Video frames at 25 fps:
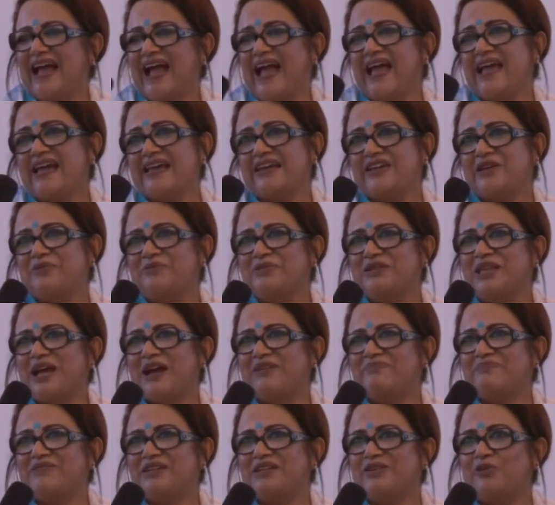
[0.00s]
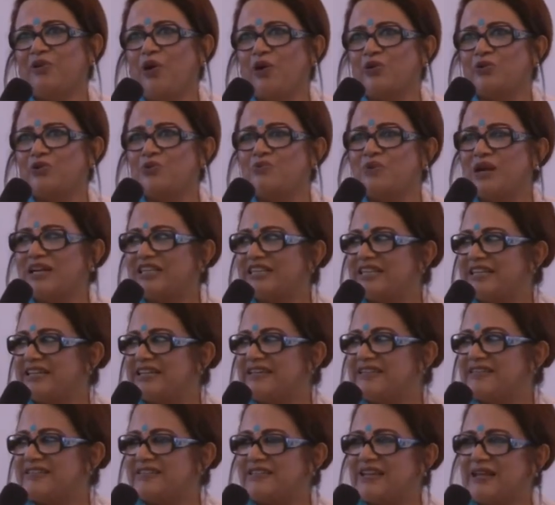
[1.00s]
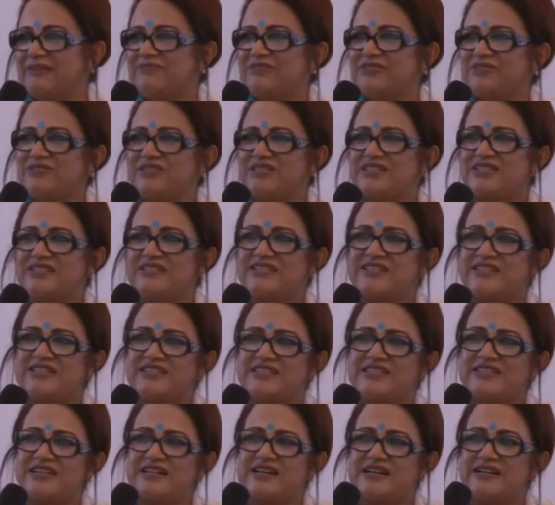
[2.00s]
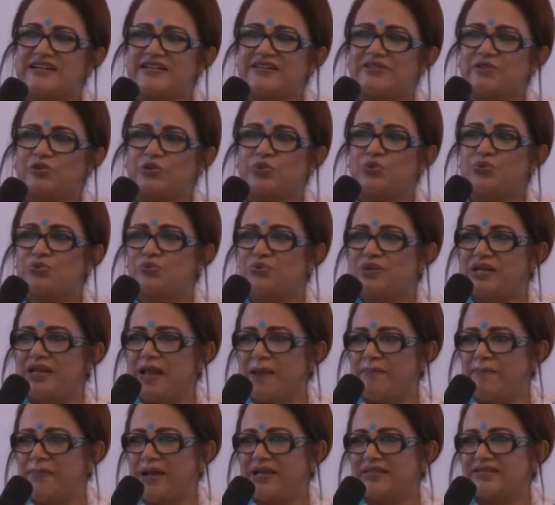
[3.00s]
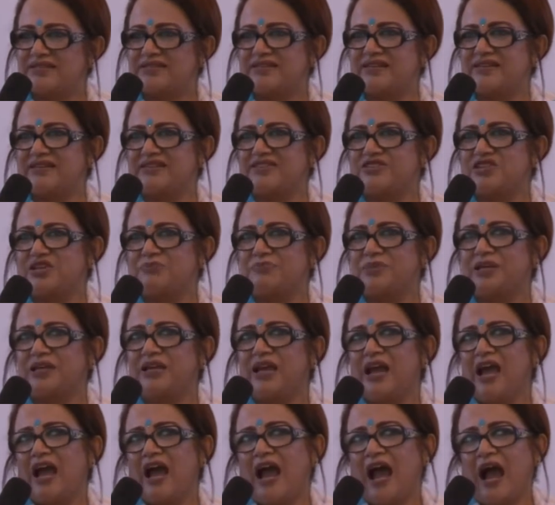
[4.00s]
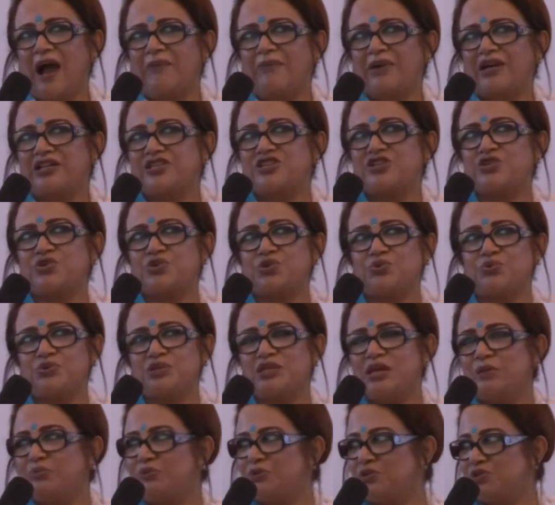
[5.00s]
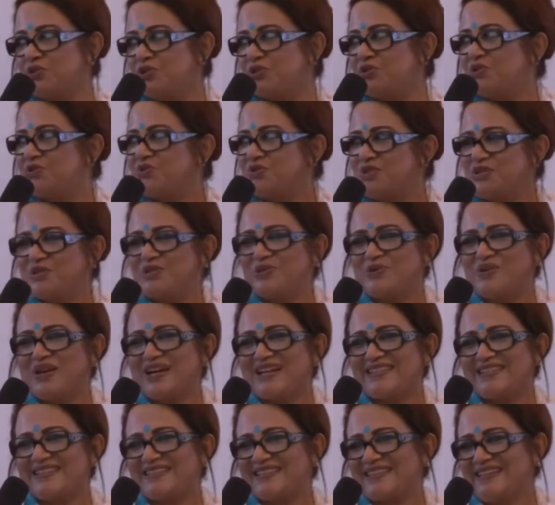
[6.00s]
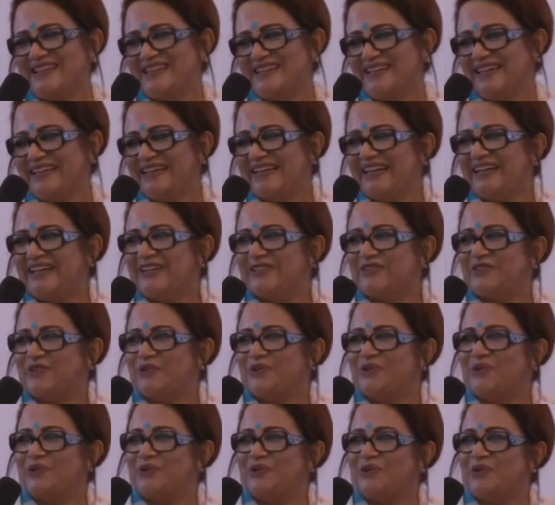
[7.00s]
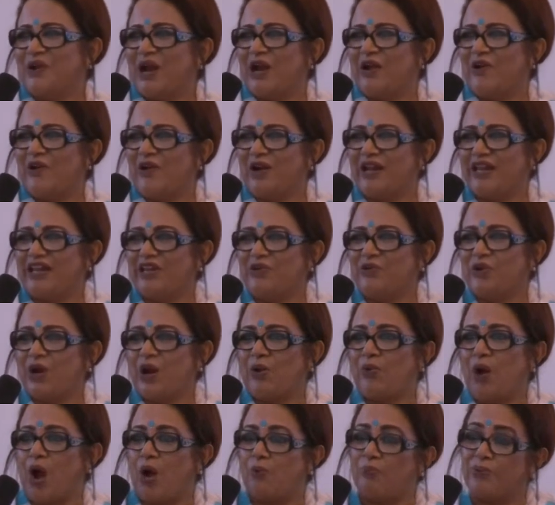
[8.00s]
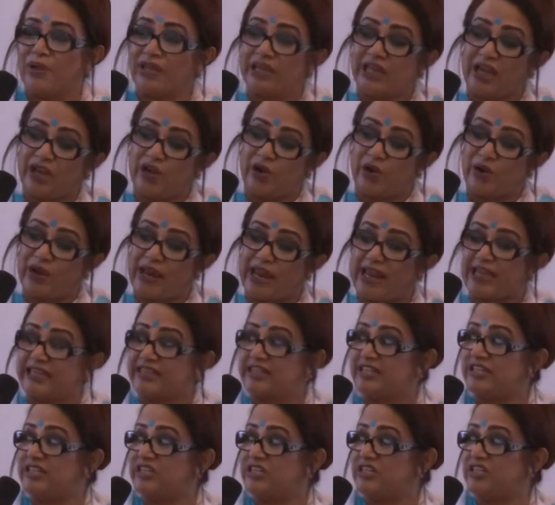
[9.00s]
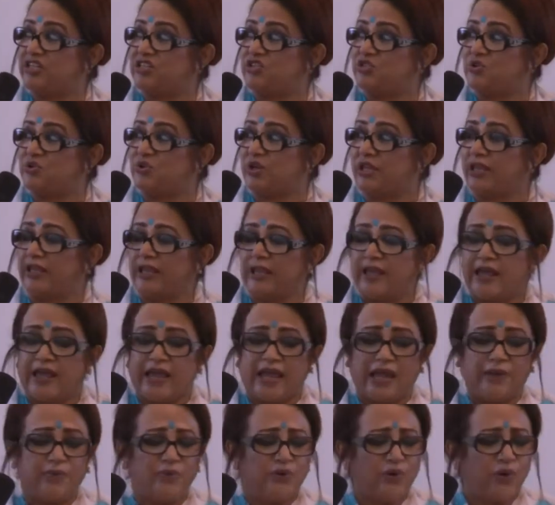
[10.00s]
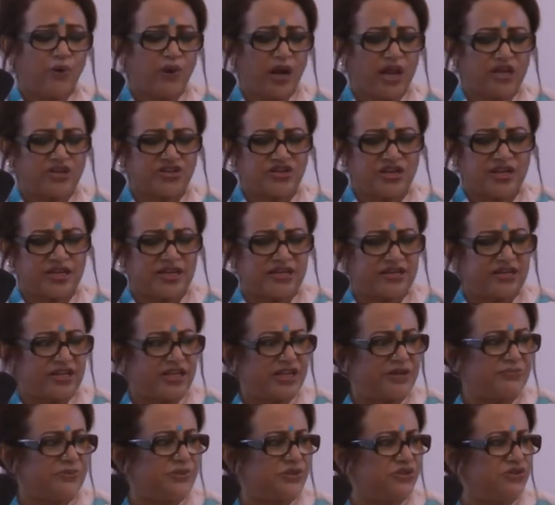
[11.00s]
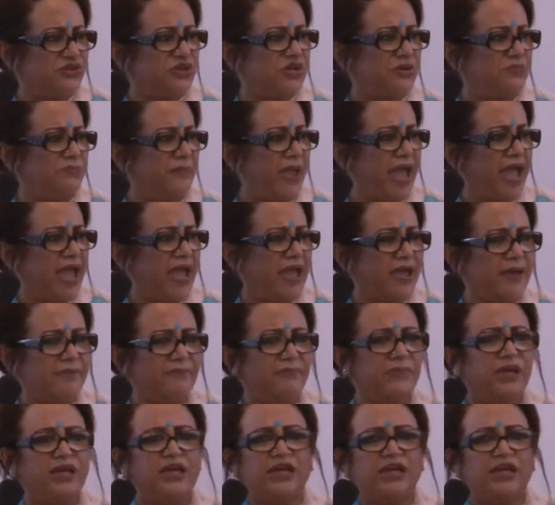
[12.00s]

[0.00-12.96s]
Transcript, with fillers: হ্যাঁ এটা বোধহয় আপনি গতবার দেখেছেন আমি হচ্ছে ডিসিআর গুডউইল অ্যাম্বাসেডার হিসেবে আমার যে সুবিধাবঞ্চিত শিশুরা আছে তো ওরা করে কি ওরা অপেক্ষা করে এই দিনটির জন্য এবং ওরা সেই ইয়ের ভিতরে ম্যাম